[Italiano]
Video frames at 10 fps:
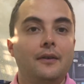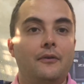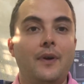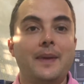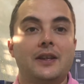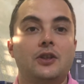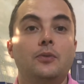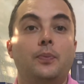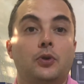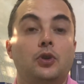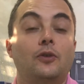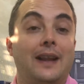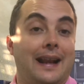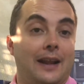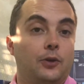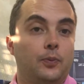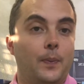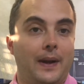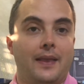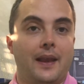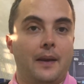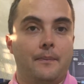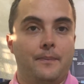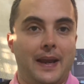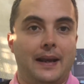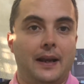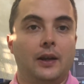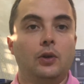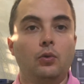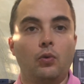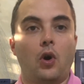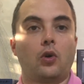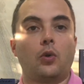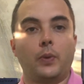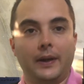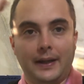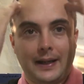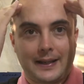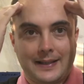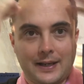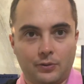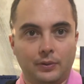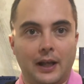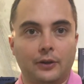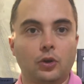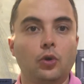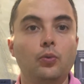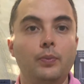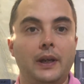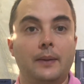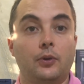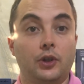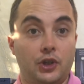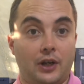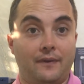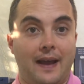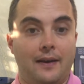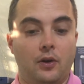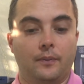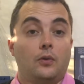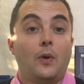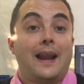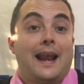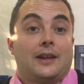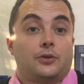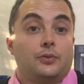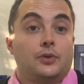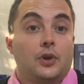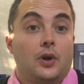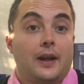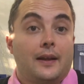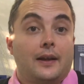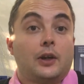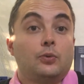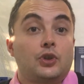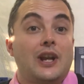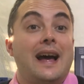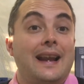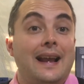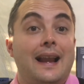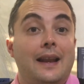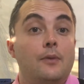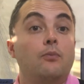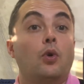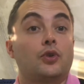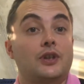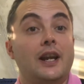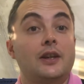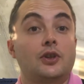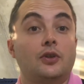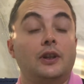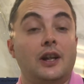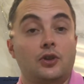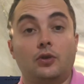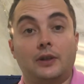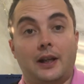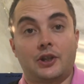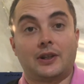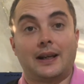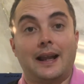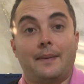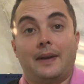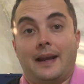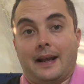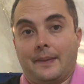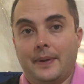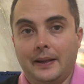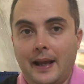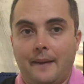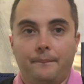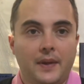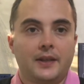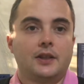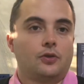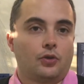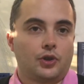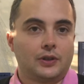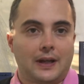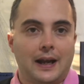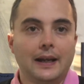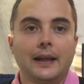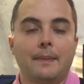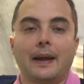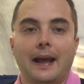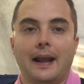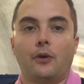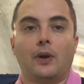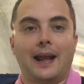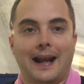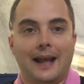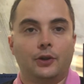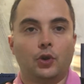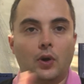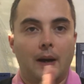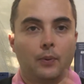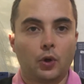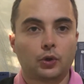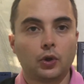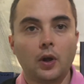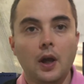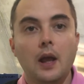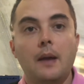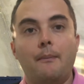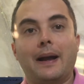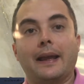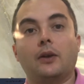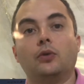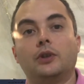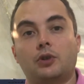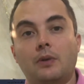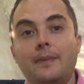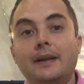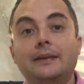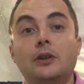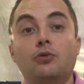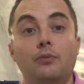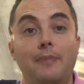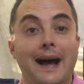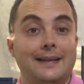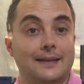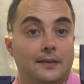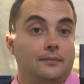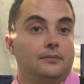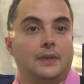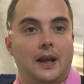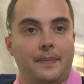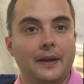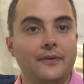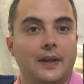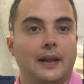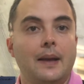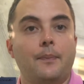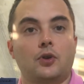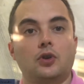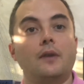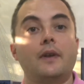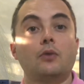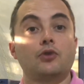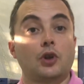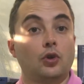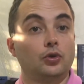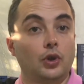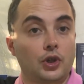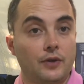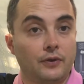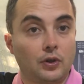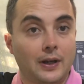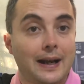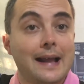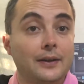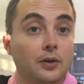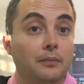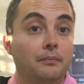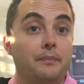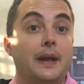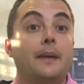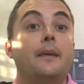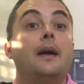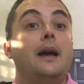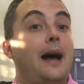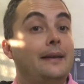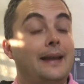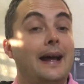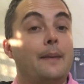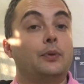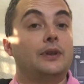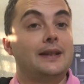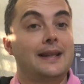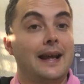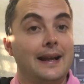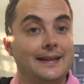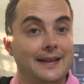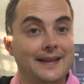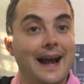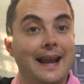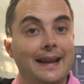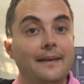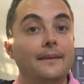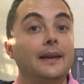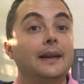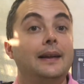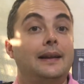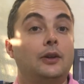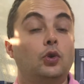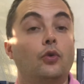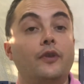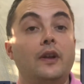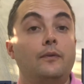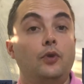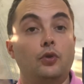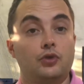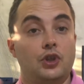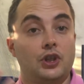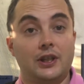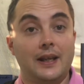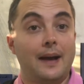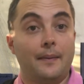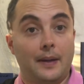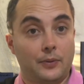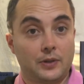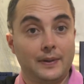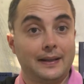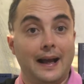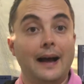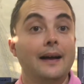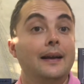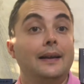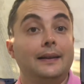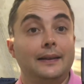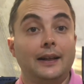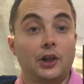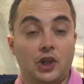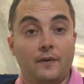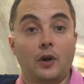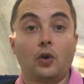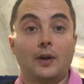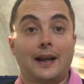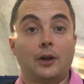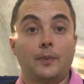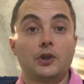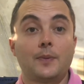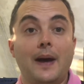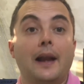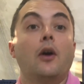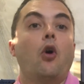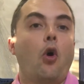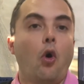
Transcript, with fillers: va messo in un posto dove la radio può prendere bene, in un luogo quindi che sia studiato con un minimo di cervello. Qual è la soluzione? Rinunciare al buon senso di nascondere la centrale allarme? Neanche per idea. Esistono centrali che magari hanno la radio a bordo, ma che contestualmente sul bus delle periferiche possono avere un secondo ricevitore radio per andare a potenziare il segnale laddove non ci sia la possibilità di riceverlo con la radio principale.